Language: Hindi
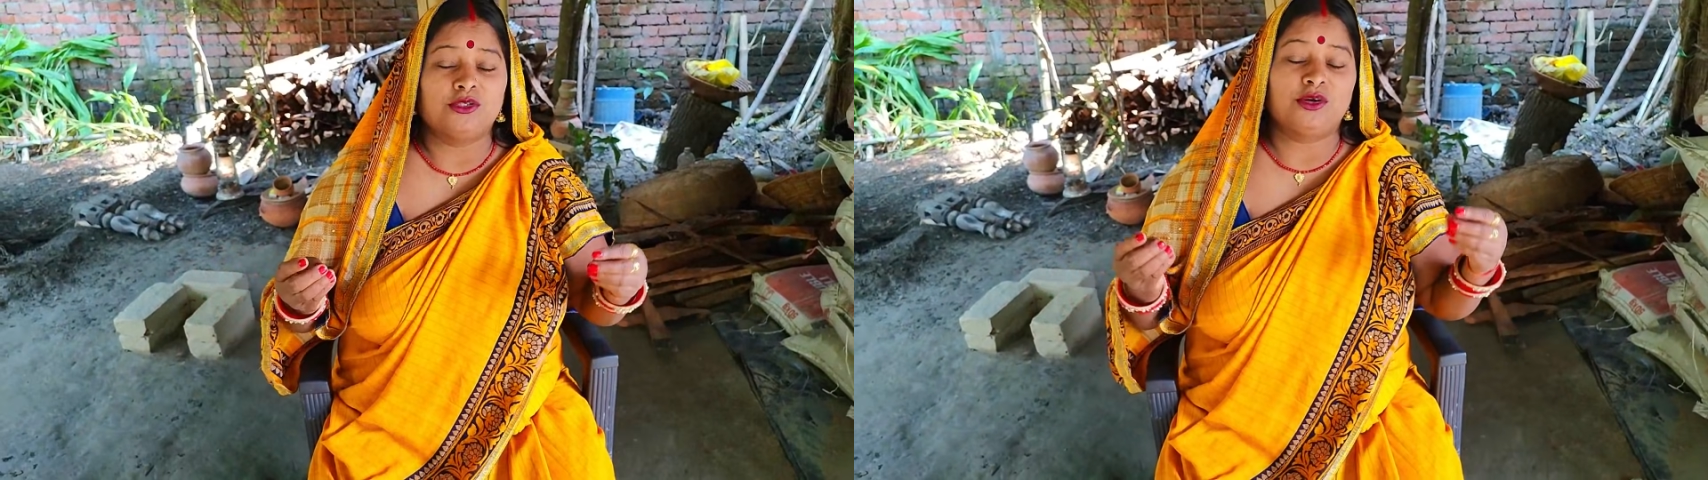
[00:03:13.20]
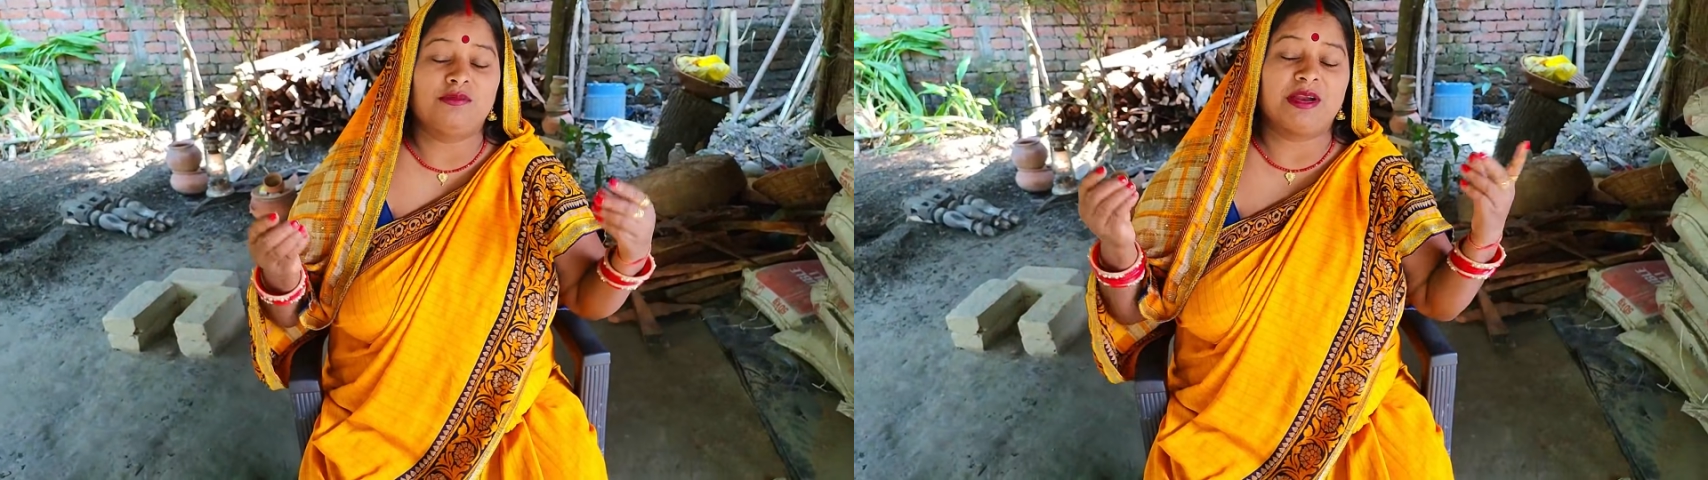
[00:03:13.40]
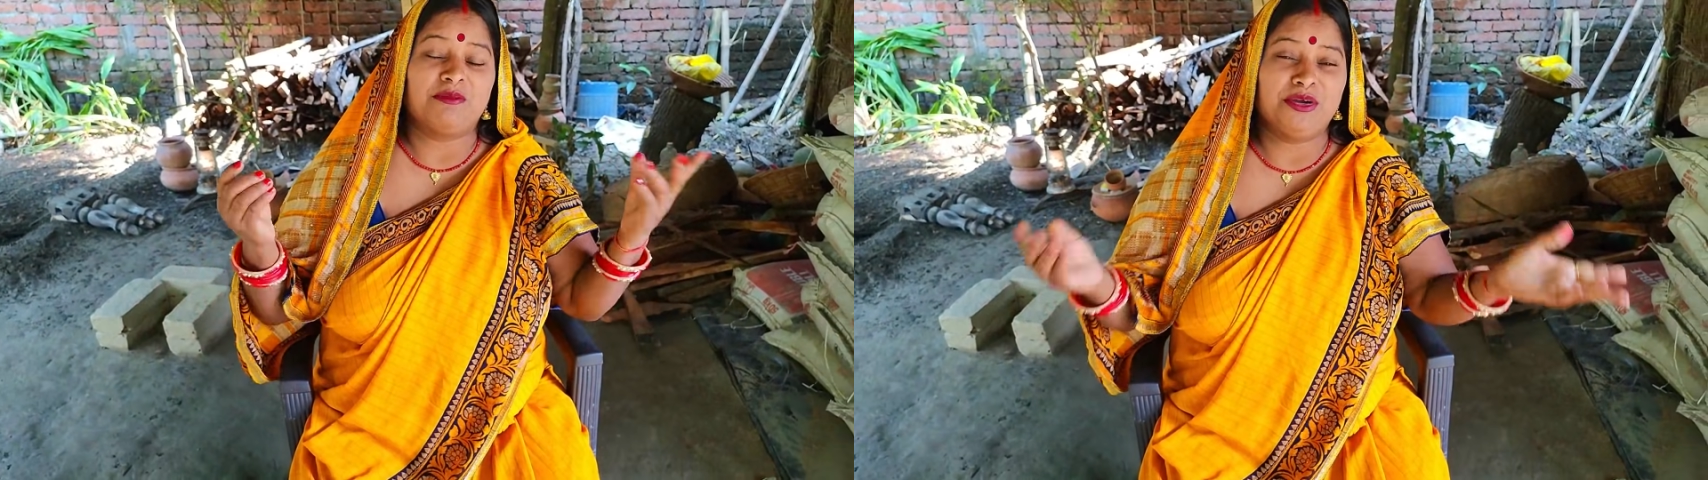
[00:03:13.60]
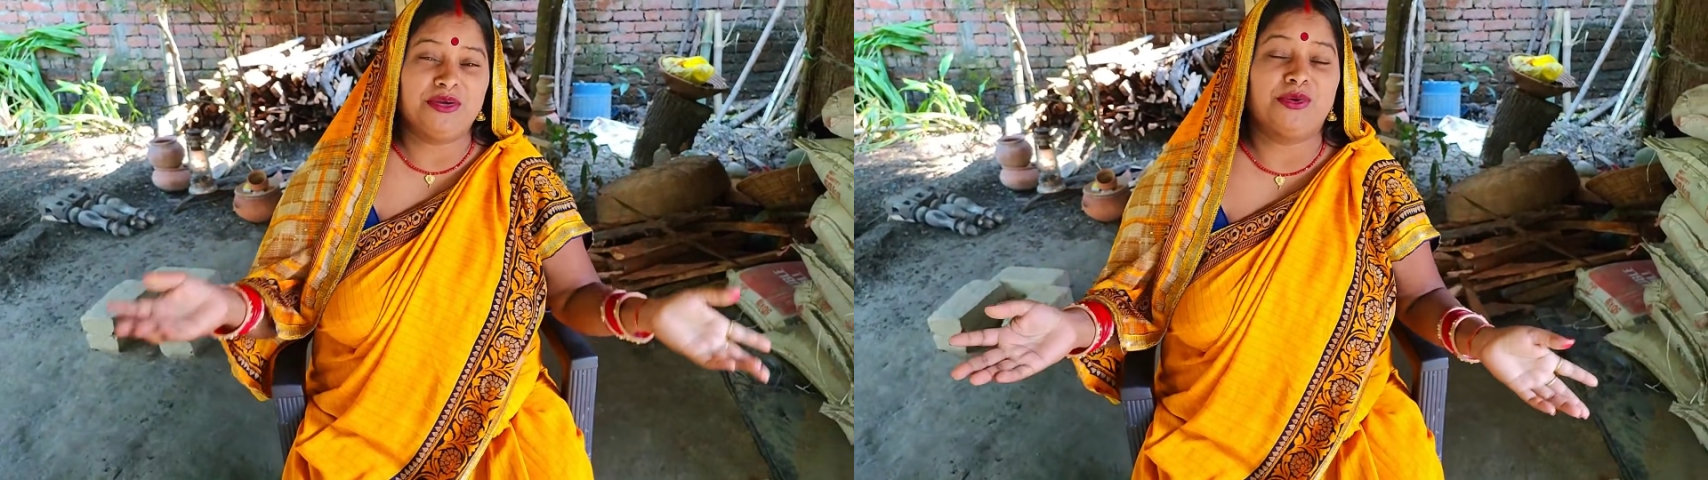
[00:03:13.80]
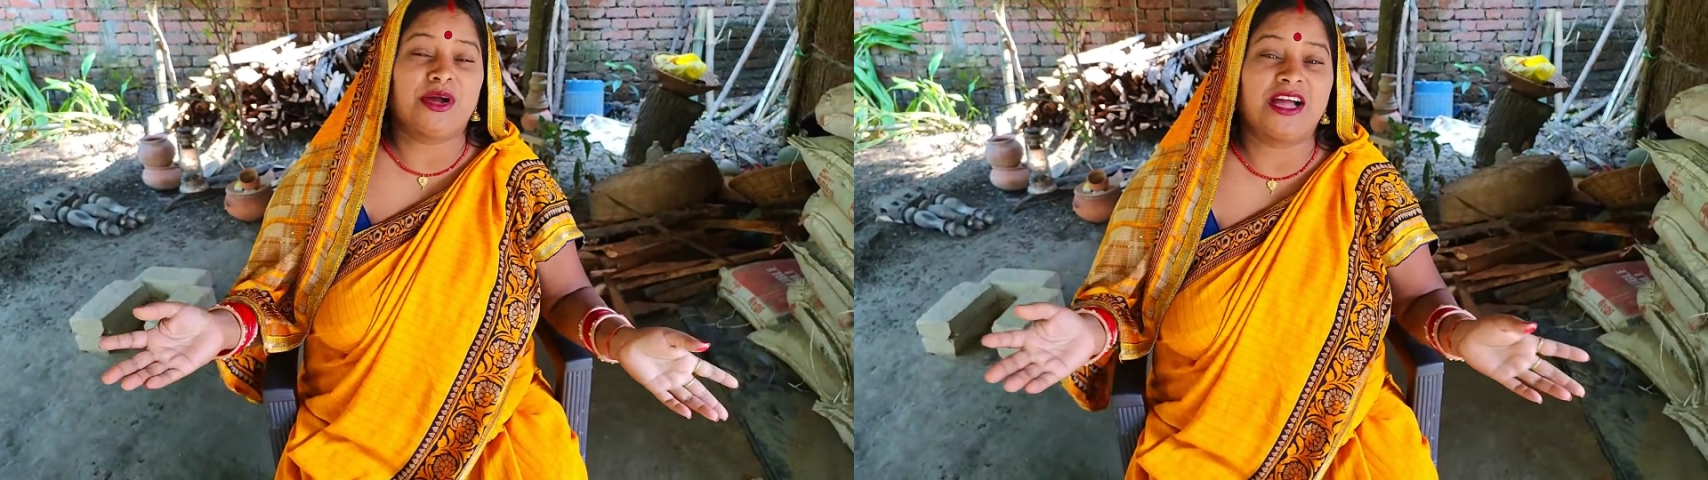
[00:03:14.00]
जो हमारा
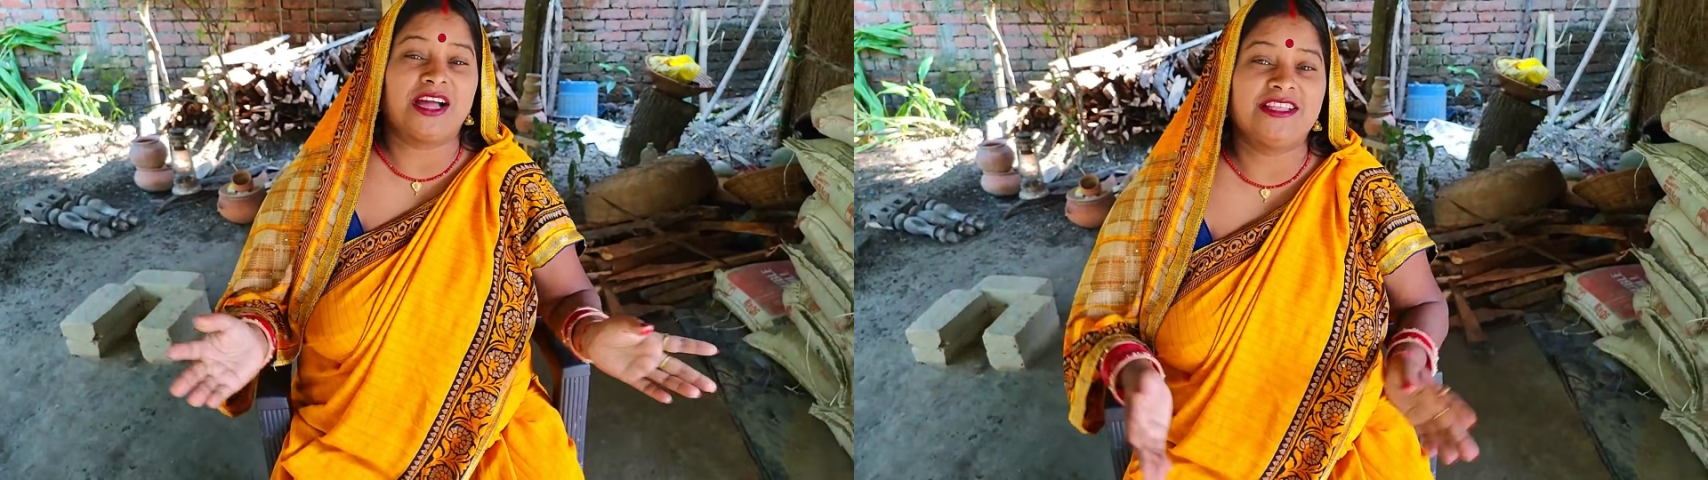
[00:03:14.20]
वीडियो का